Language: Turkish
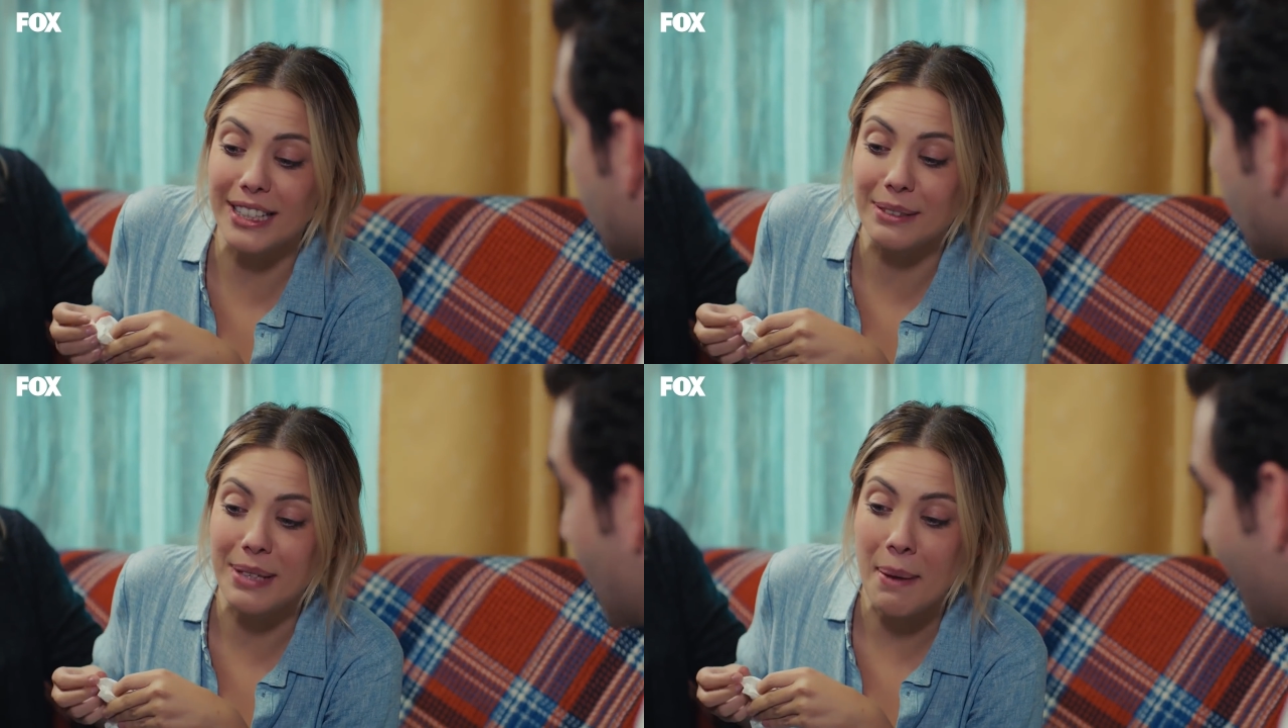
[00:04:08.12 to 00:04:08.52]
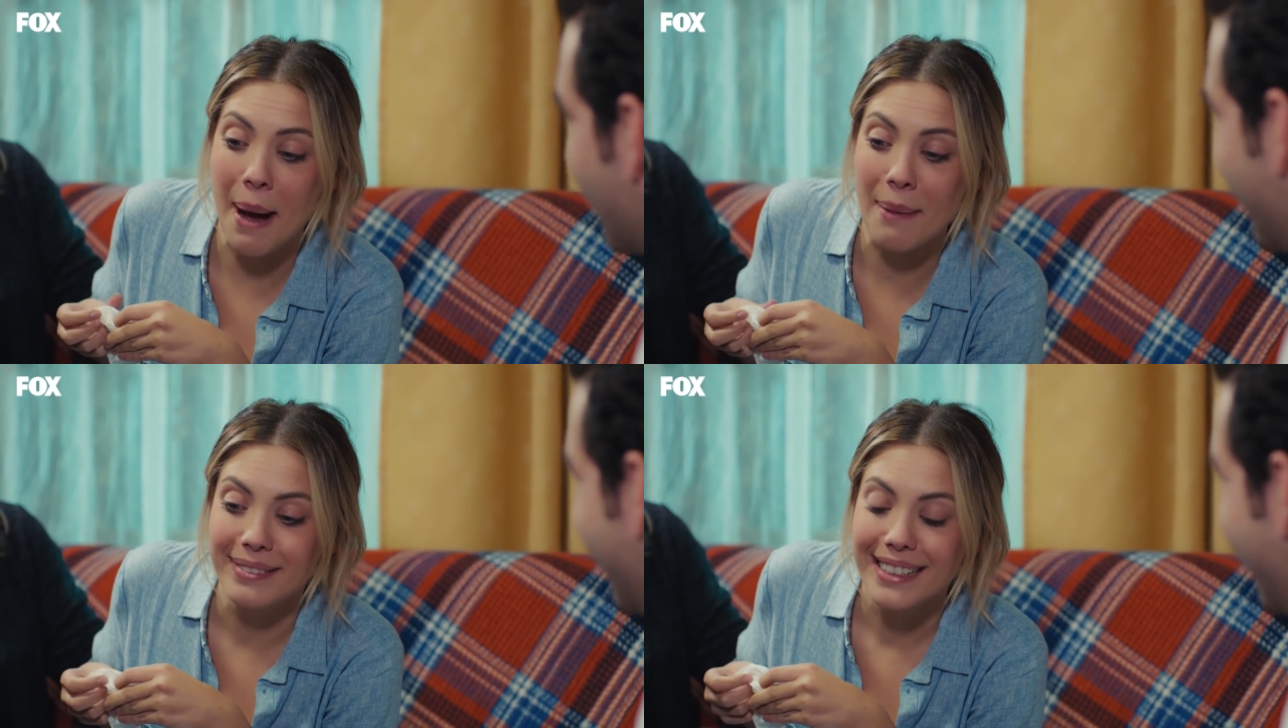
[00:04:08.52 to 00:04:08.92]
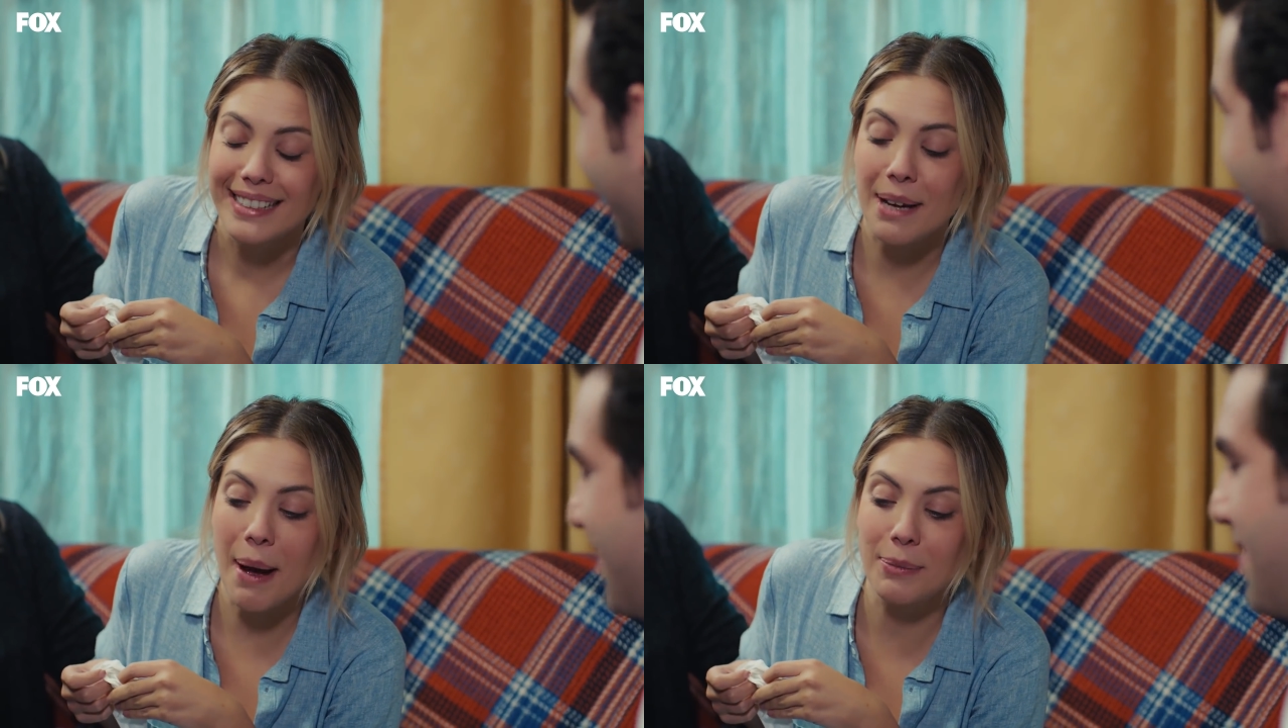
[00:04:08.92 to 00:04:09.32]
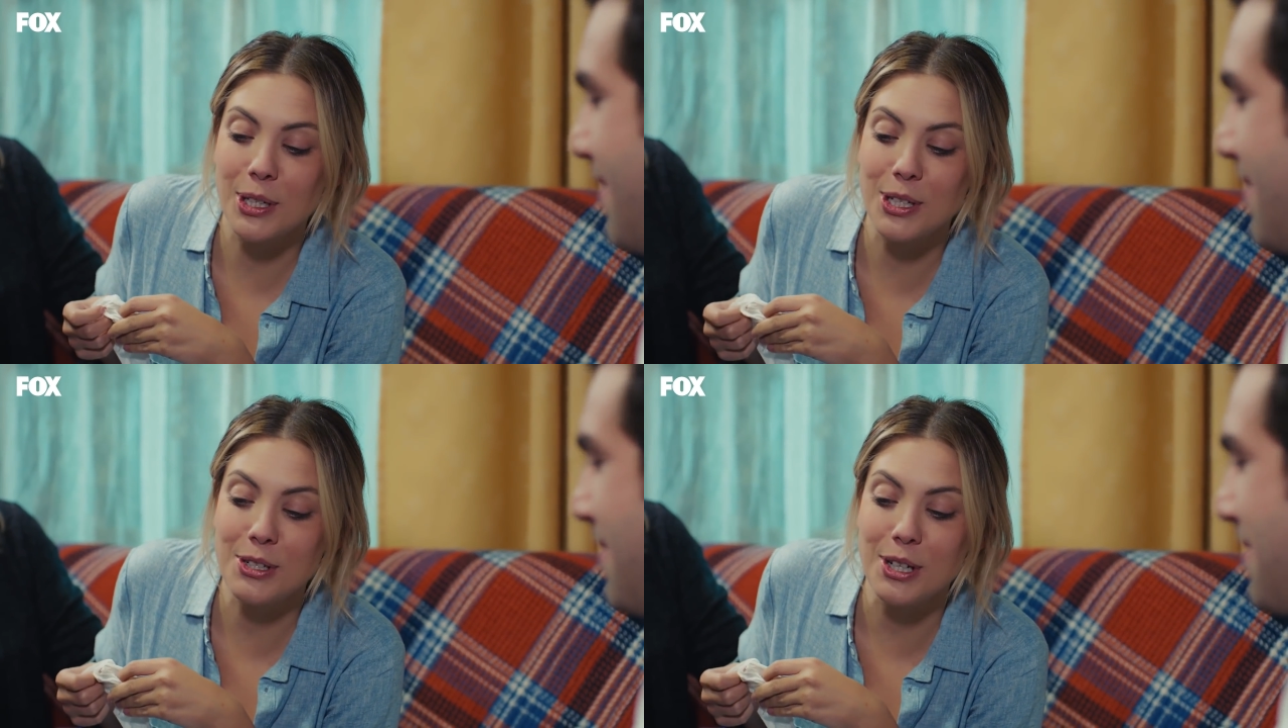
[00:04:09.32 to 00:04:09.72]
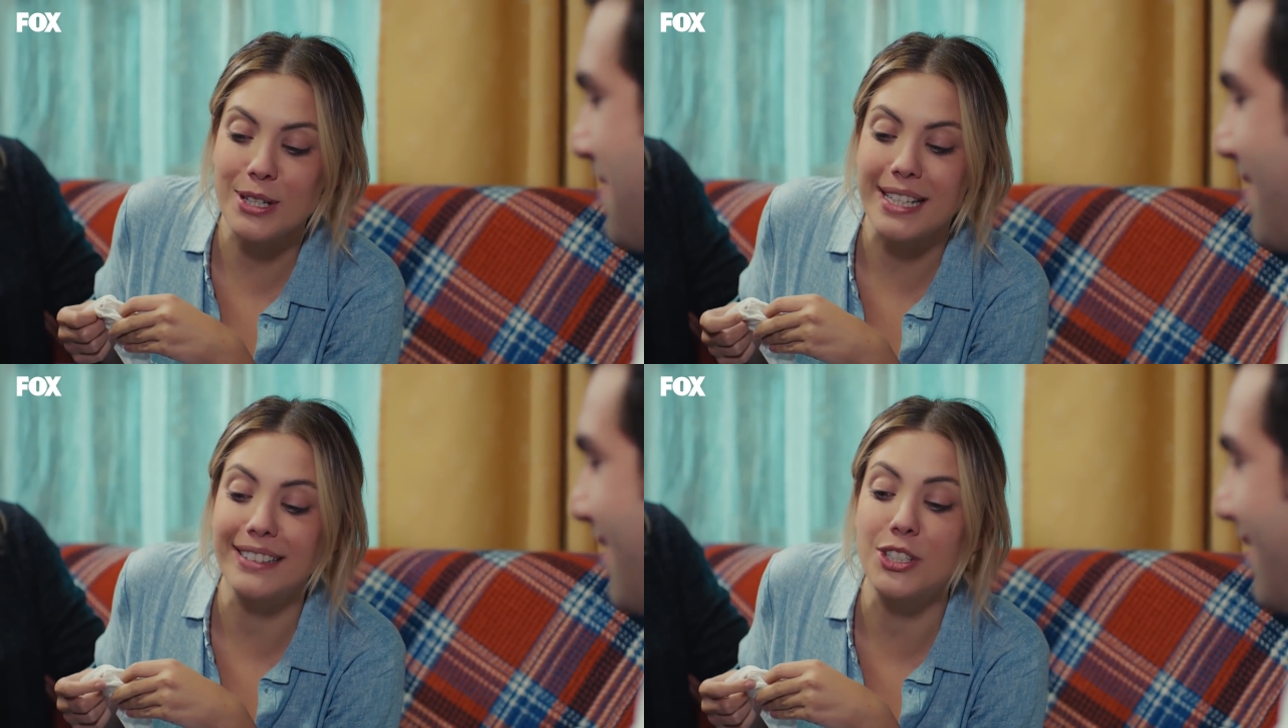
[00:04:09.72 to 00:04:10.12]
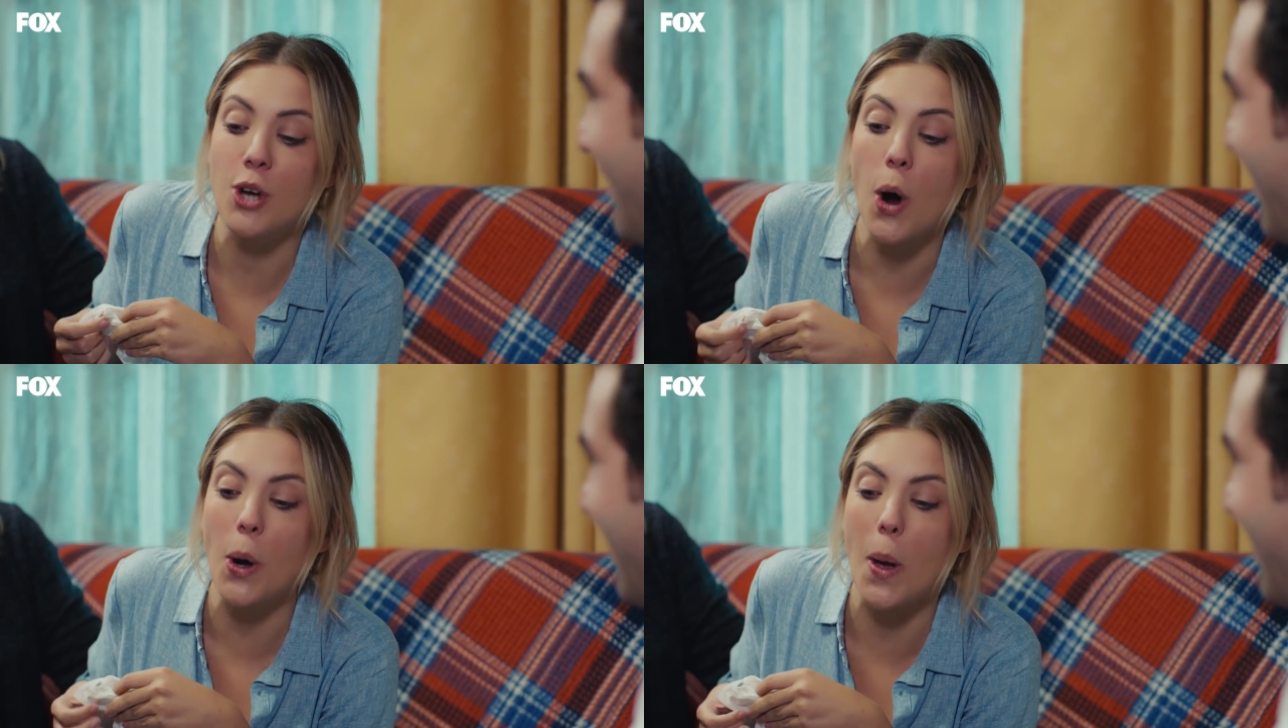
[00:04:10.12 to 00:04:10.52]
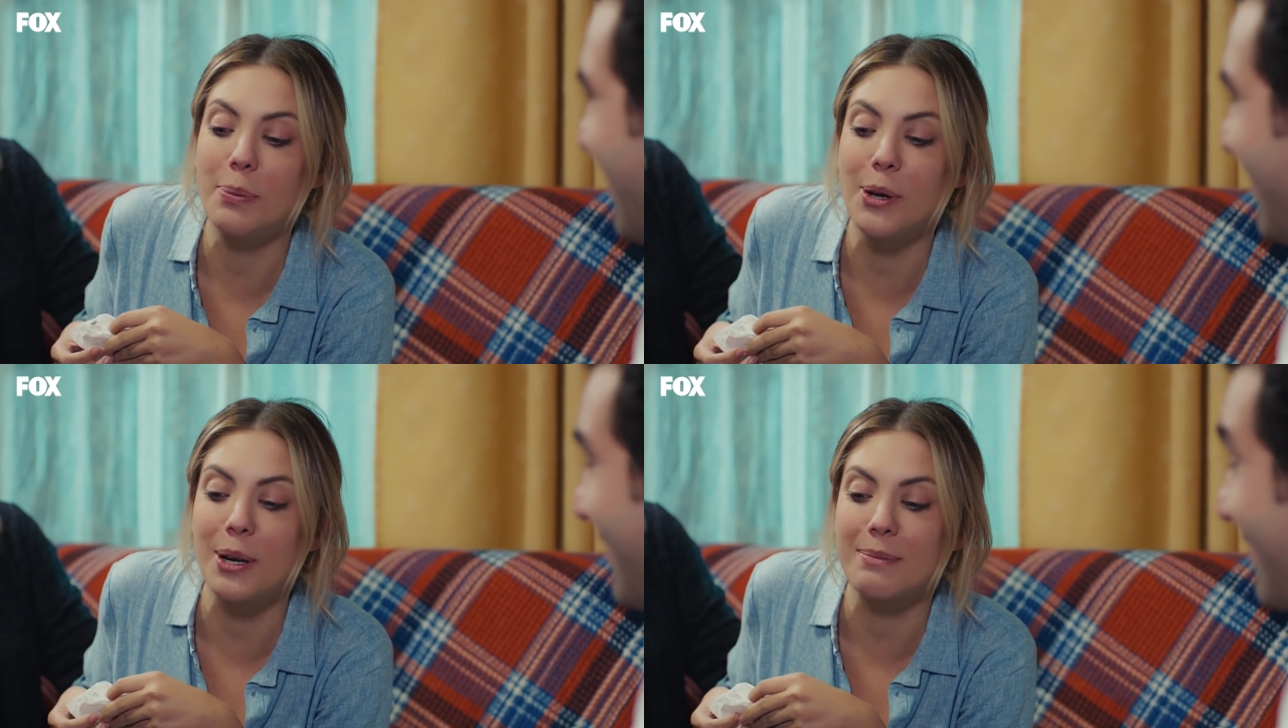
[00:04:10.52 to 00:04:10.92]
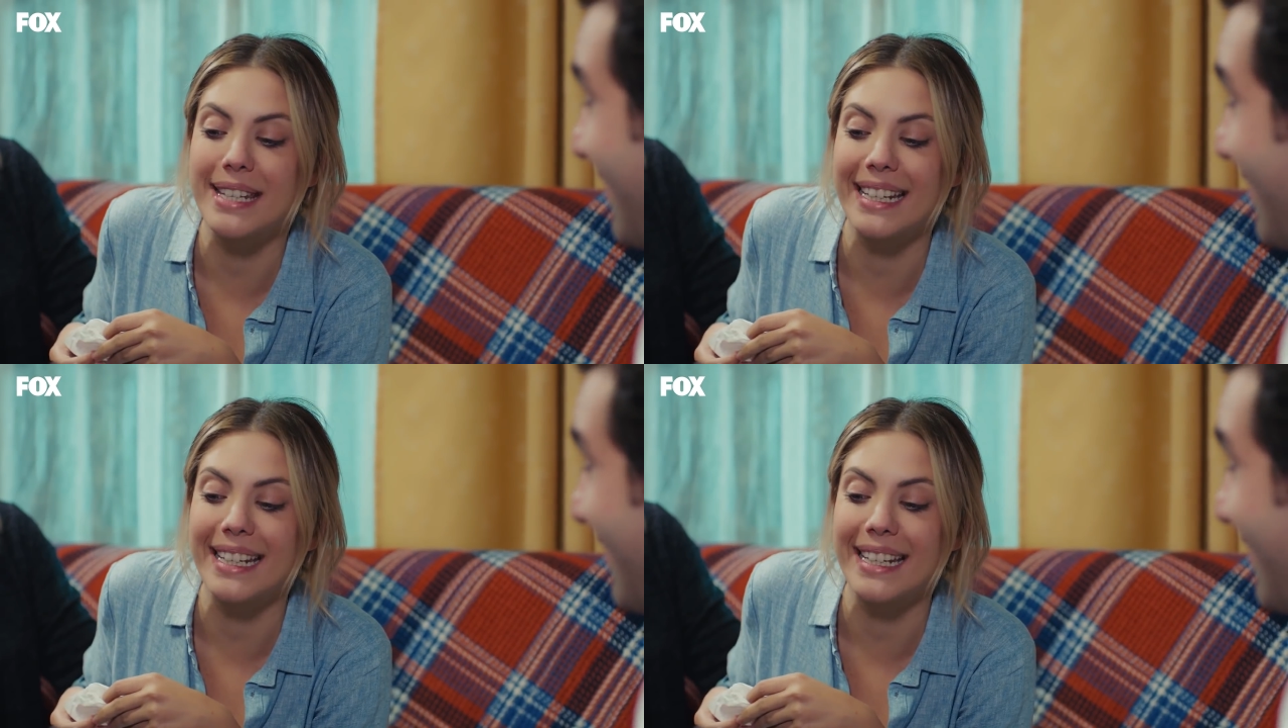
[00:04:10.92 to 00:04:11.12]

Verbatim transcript: canım tamam. Tamam görüşürüz. Hadi çok öpüyorum